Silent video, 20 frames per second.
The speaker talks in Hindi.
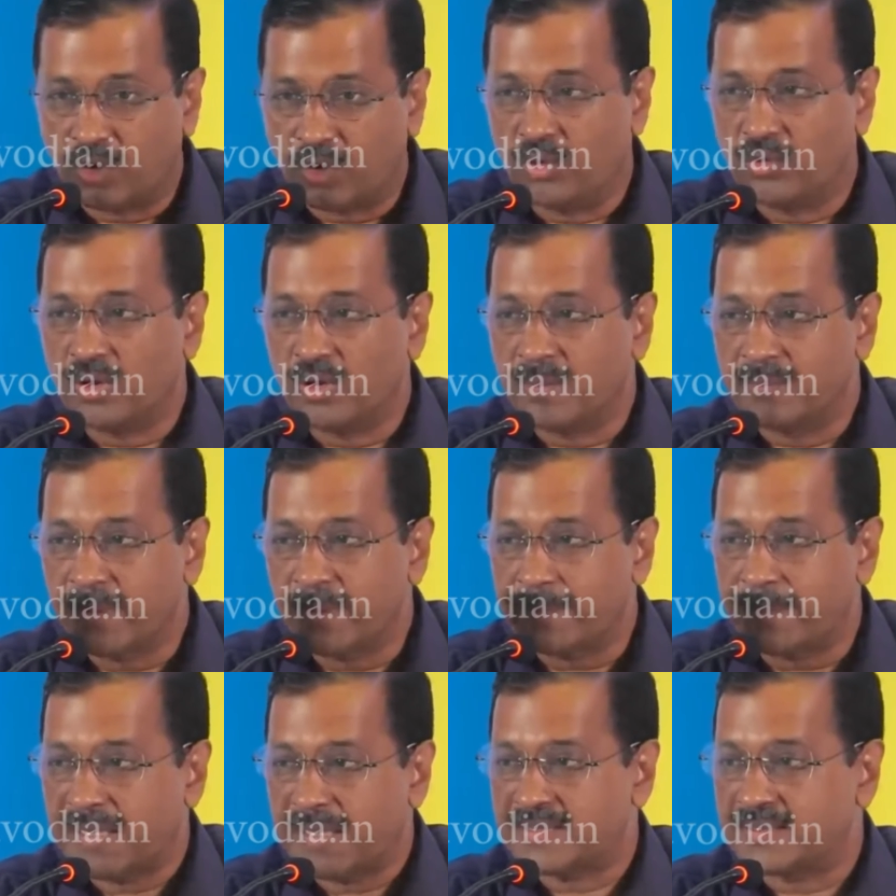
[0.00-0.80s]
गोवा
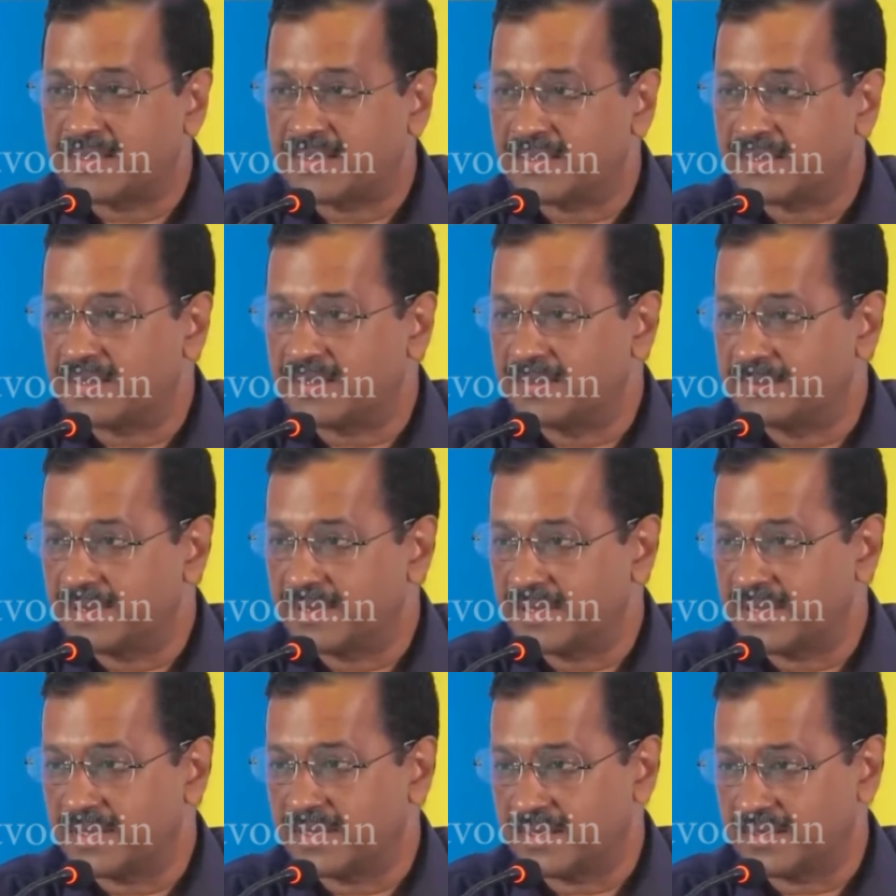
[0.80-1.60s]
में पैसे की
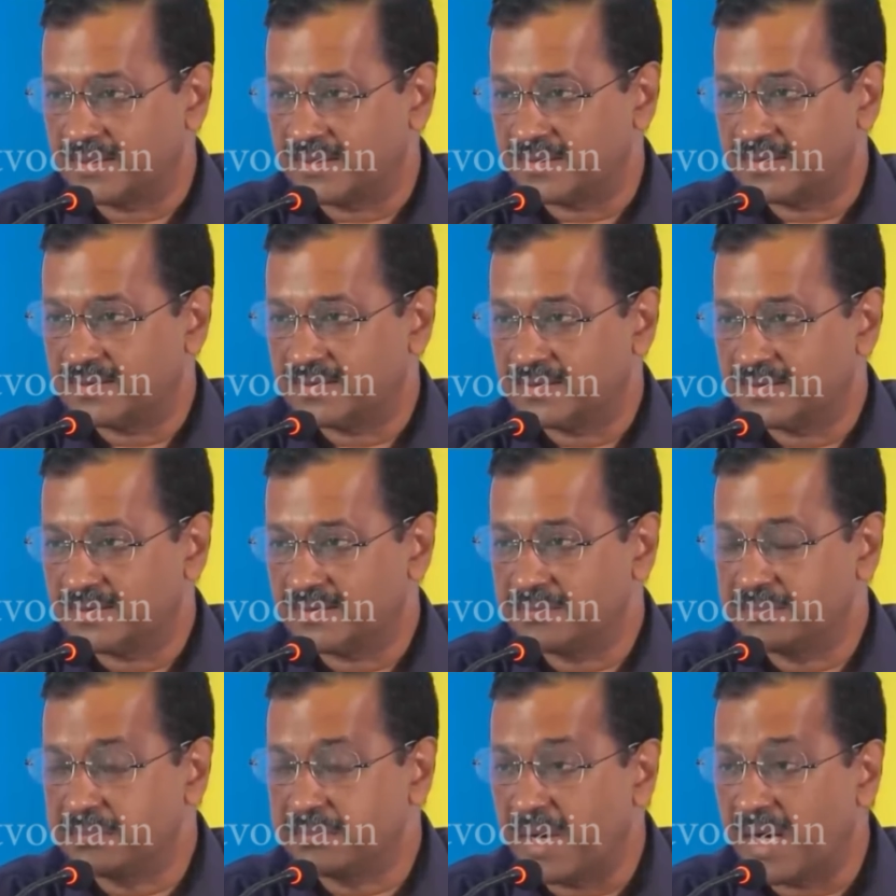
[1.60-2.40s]
कमी नहीं है
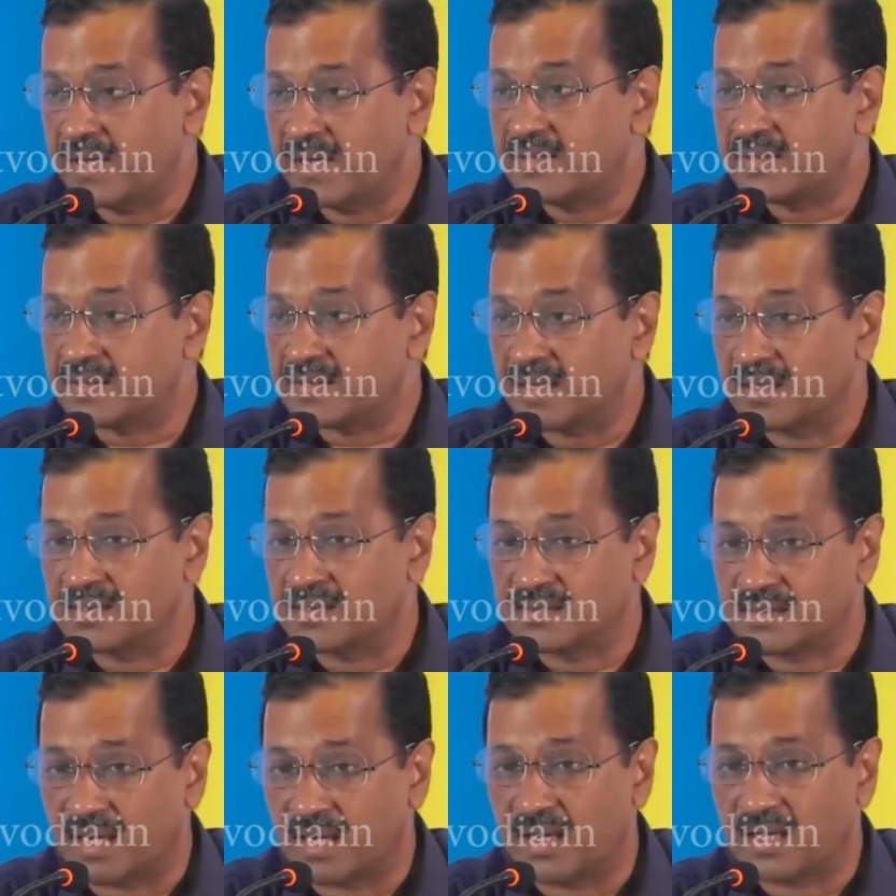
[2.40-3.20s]
बाईस
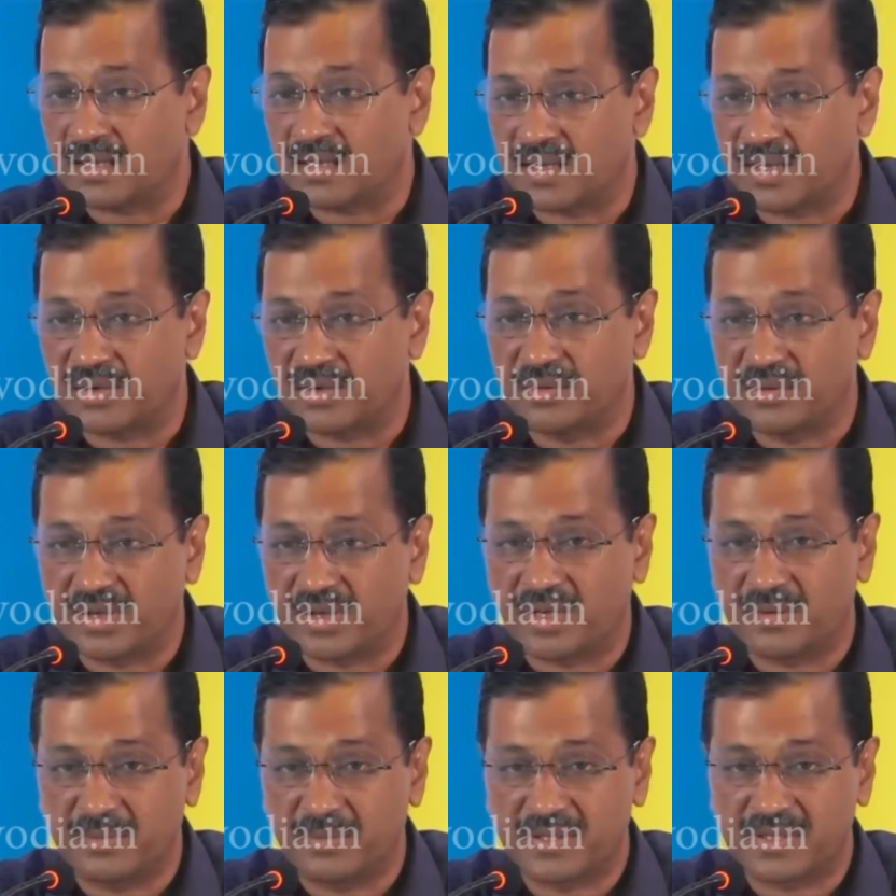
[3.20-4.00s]
हज़ार
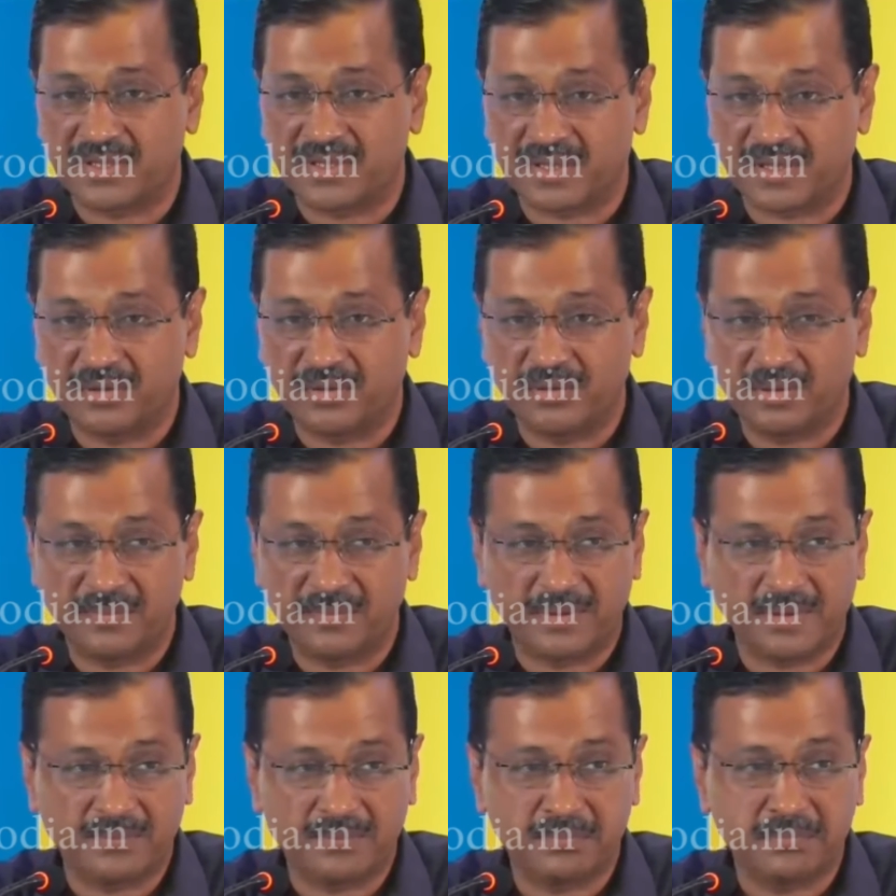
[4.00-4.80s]
करोड़ का बजट है
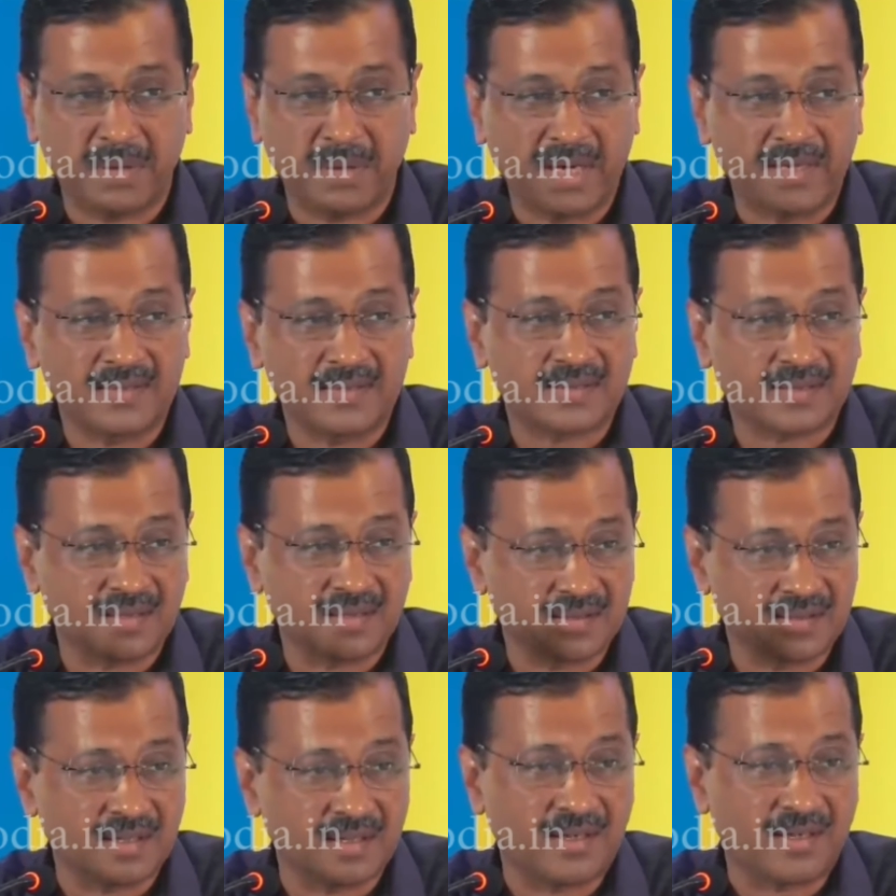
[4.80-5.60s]
गोवा में बाईस
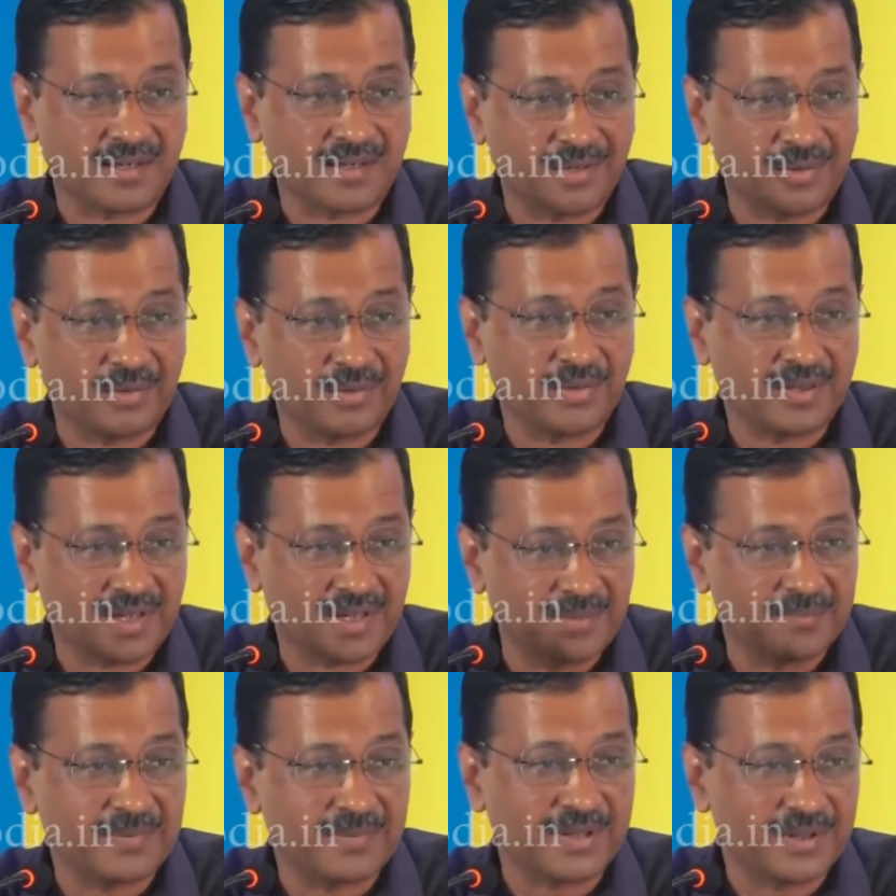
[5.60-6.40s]
हज़ार करोड़
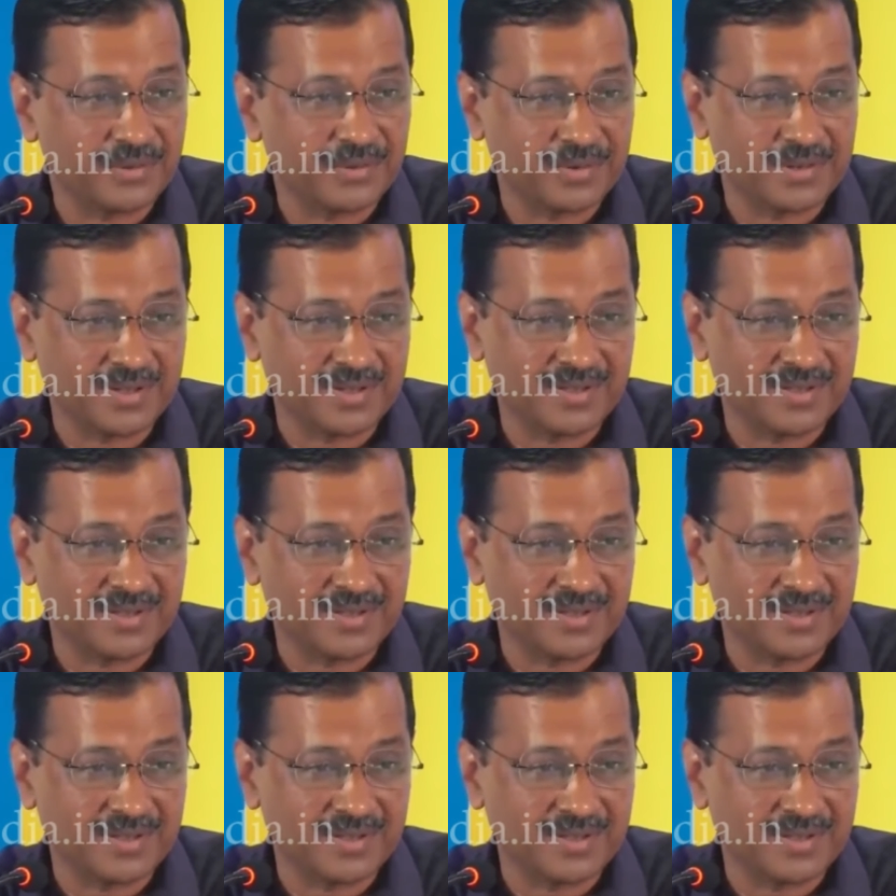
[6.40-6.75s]
कम नहीं